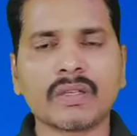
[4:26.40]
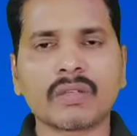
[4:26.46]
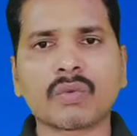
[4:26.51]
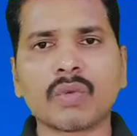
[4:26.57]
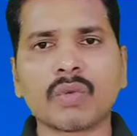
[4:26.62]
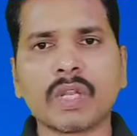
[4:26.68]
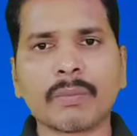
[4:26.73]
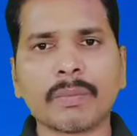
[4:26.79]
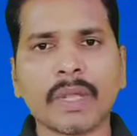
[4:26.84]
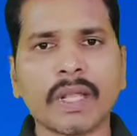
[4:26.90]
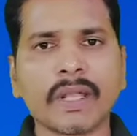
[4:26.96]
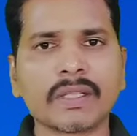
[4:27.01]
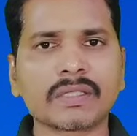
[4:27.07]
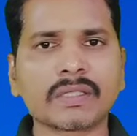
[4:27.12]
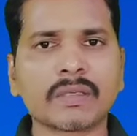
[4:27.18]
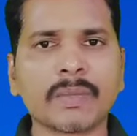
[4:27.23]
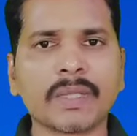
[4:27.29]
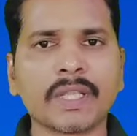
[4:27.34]
రూలింగ్
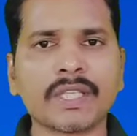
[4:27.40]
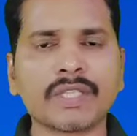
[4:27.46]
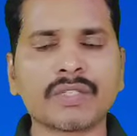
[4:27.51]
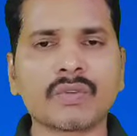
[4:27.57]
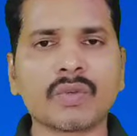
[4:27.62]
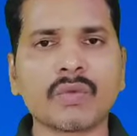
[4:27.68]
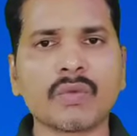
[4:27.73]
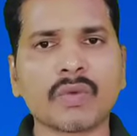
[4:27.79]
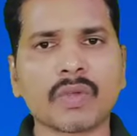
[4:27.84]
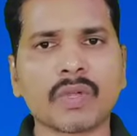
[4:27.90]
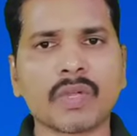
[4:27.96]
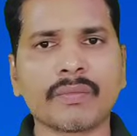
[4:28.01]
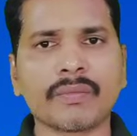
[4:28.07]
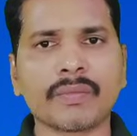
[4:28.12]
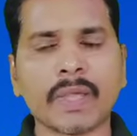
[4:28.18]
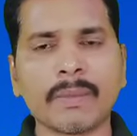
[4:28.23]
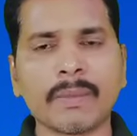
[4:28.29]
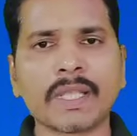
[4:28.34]
పార్టీకి సంబంధించినటువంటి ఒక
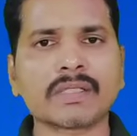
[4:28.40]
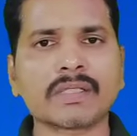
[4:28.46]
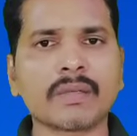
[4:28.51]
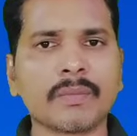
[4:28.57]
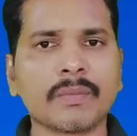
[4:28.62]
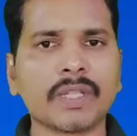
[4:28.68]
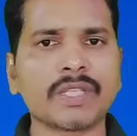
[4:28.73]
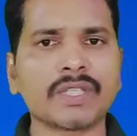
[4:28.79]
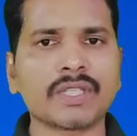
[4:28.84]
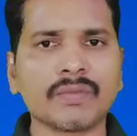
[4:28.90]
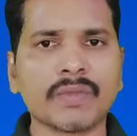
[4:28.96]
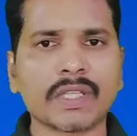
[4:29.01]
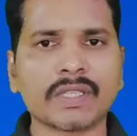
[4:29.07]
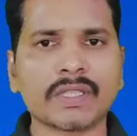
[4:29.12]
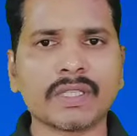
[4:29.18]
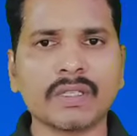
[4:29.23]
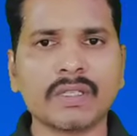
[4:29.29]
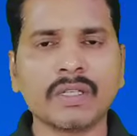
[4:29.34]
ఫ్యామిలీకి సంబంధించిన
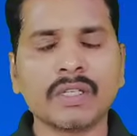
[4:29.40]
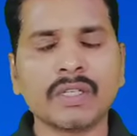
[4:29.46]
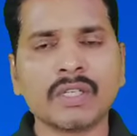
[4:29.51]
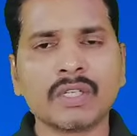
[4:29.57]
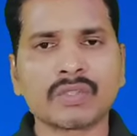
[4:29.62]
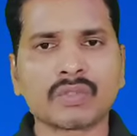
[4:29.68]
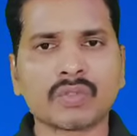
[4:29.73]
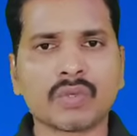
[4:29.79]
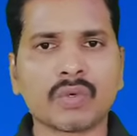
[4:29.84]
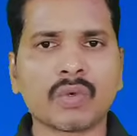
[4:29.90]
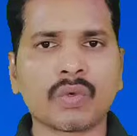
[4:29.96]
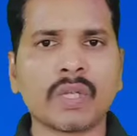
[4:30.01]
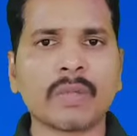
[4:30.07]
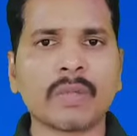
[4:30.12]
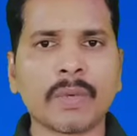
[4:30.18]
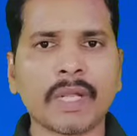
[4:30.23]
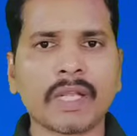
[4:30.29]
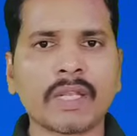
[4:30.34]
వ్యక్తి సో
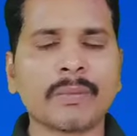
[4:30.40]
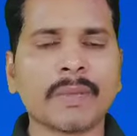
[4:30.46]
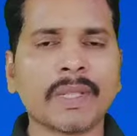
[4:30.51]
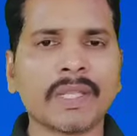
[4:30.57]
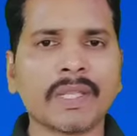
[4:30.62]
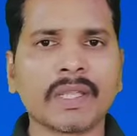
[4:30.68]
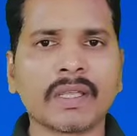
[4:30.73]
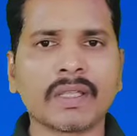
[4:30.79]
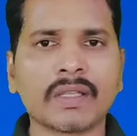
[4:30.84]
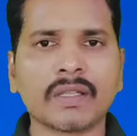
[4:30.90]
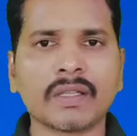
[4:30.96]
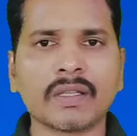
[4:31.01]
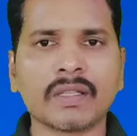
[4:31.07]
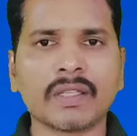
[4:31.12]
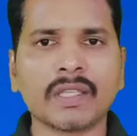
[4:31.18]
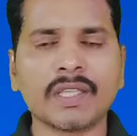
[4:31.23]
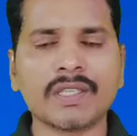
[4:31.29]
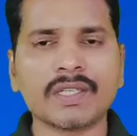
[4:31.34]
రూలింగ్ పార్టీ మందే కదా
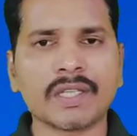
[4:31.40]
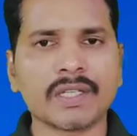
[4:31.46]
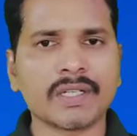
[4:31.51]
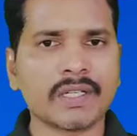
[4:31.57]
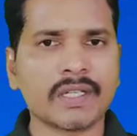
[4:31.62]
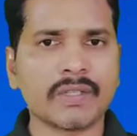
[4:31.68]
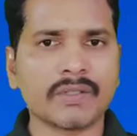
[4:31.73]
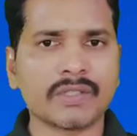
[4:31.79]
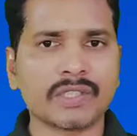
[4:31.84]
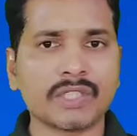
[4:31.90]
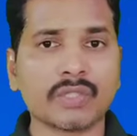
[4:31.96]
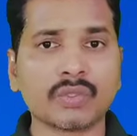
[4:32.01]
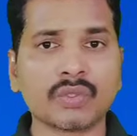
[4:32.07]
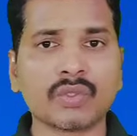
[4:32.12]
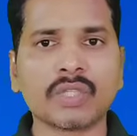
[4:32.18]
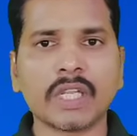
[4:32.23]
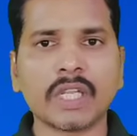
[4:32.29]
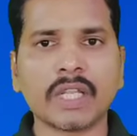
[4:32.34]
ఏం చేసినాయో
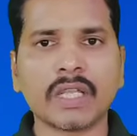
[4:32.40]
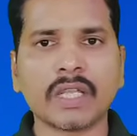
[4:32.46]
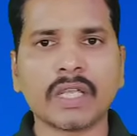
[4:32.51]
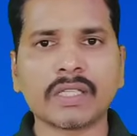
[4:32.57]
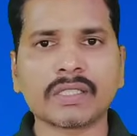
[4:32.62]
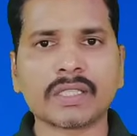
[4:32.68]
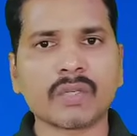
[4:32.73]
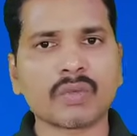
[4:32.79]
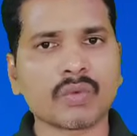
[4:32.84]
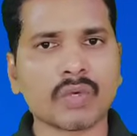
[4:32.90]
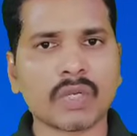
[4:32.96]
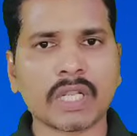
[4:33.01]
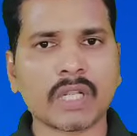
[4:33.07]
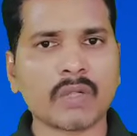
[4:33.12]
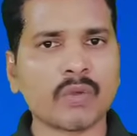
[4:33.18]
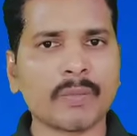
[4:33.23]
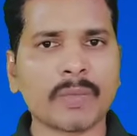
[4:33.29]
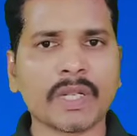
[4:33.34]
జరుగుతుందిలే అనేసి
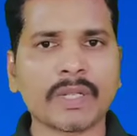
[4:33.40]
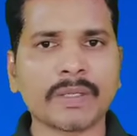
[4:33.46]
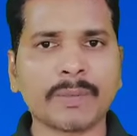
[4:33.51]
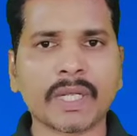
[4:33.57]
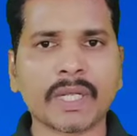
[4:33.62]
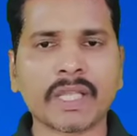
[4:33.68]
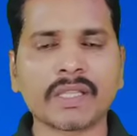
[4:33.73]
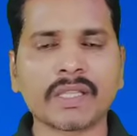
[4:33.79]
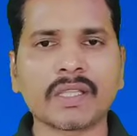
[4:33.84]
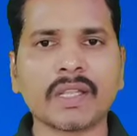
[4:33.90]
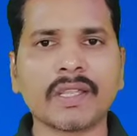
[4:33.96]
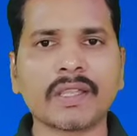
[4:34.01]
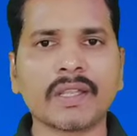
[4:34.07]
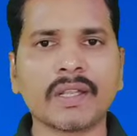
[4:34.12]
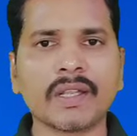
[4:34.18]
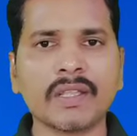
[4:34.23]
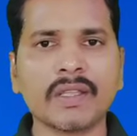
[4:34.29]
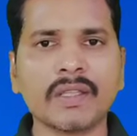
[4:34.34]
అనుకున్నారేమో మరి మనకైతే
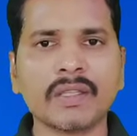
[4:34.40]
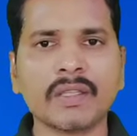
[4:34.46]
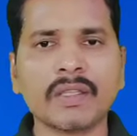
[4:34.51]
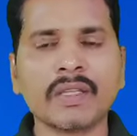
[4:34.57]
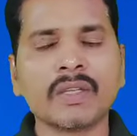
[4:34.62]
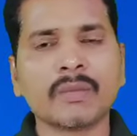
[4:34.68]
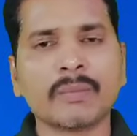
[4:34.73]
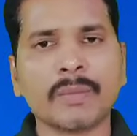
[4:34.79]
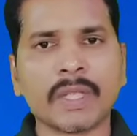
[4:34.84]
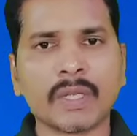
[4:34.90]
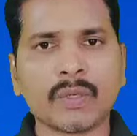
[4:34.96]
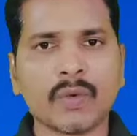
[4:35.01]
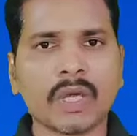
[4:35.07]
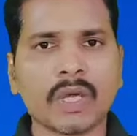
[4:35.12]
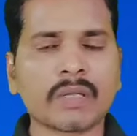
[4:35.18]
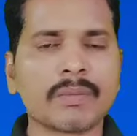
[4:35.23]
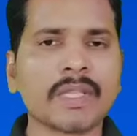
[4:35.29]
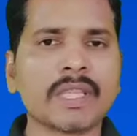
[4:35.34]
తెలియదు కానీ మరి
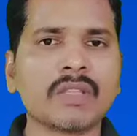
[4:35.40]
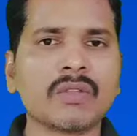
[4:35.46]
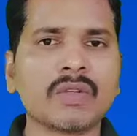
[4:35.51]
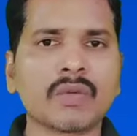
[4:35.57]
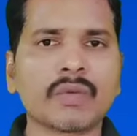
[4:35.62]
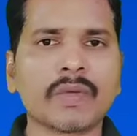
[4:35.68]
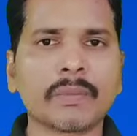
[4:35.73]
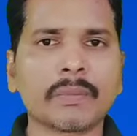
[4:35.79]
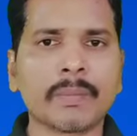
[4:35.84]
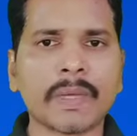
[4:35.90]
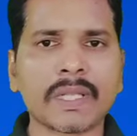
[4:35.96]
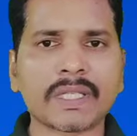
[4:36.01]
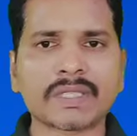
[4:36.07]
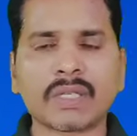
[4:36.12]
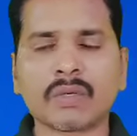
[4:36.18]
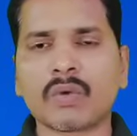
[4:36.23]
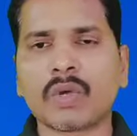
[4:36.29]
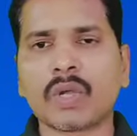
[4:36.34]
వారి మధ్య ఉన్నటువంటి
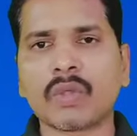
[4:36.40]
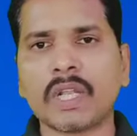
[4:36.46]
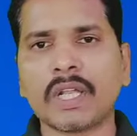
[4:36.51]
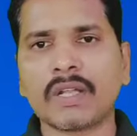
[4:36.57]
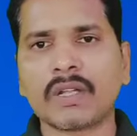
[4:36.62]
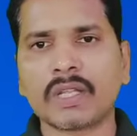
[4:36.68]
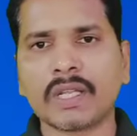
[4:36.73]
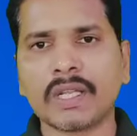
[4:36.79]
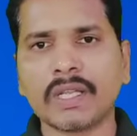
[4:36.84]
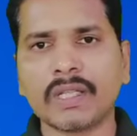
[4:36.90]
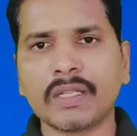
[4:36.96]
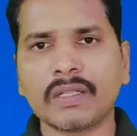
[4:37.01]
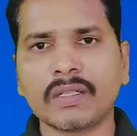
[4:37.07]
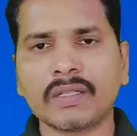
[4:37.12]
పర్సనల్ గొడవలు ఏంటో కానీ